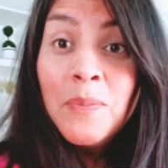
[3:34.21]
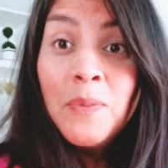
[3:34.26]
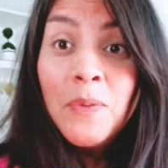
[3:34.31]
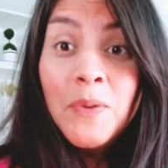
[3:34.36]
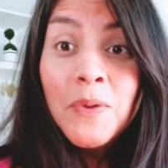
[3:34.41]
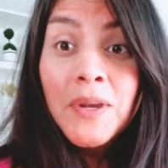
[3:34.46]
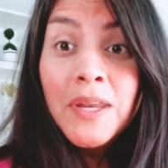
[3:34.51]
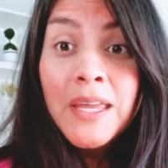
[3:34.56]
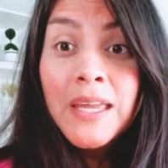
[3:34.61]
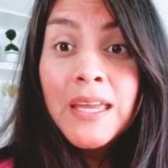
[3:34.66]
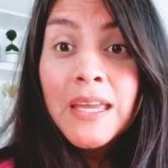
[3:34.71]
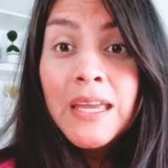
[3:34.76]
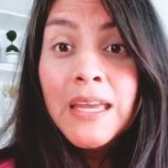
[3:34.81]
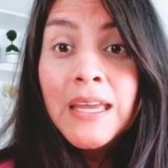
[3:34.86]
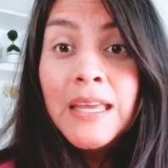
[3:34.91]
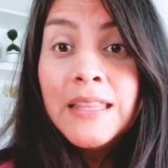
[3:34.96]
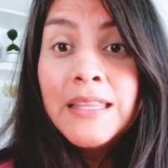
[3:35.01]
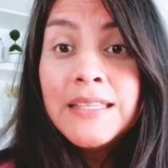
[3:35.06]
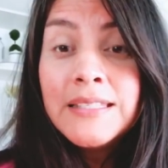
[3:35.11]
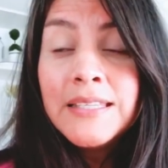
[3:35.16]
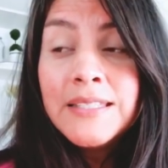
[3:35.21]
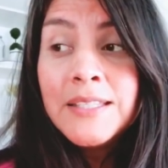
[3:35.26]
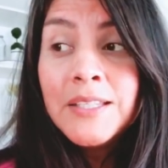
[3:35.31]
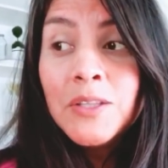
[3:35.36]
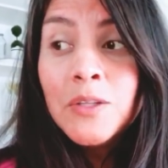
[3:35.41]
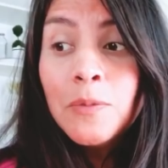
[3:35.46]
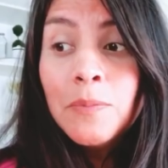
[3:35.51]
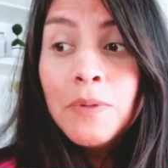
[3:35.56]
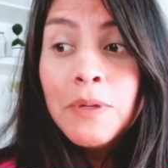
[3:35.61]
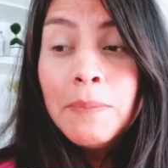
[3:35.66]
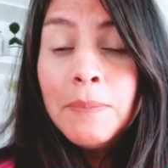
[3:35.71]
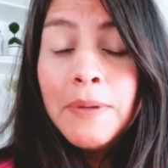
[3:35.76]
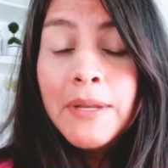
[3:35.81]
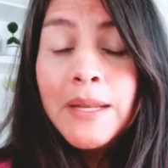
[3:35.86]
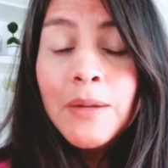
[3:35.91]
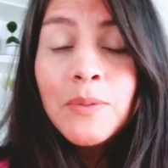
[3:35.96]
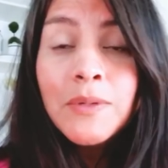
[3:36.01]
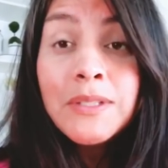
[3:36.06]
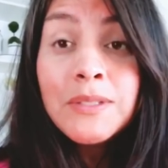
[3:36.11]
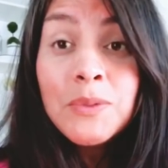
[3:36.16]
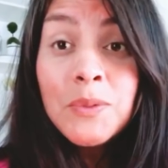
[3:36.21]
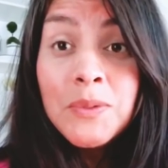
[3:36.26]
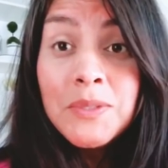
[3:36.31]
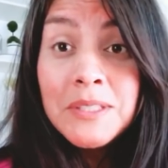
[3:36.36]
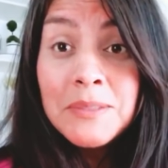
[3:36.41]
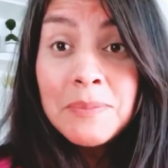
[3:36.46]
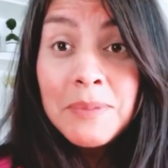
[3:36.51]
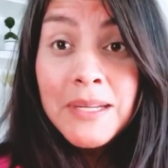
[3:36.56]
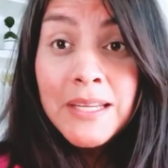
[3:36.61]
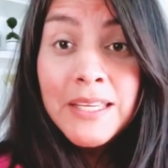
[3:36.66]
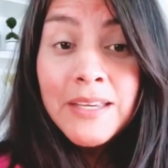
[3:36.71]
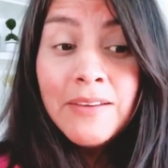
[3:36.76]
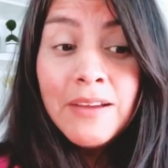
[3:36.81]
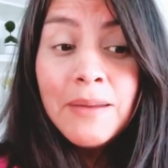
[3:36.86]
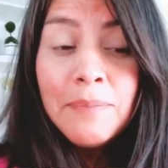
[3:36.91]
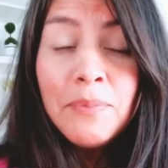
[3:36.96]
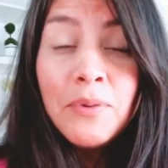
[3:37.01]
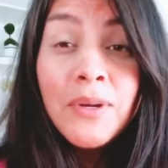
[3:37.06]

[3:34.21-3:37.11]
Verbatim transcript: porque necesito preparar unas cosas para llevar.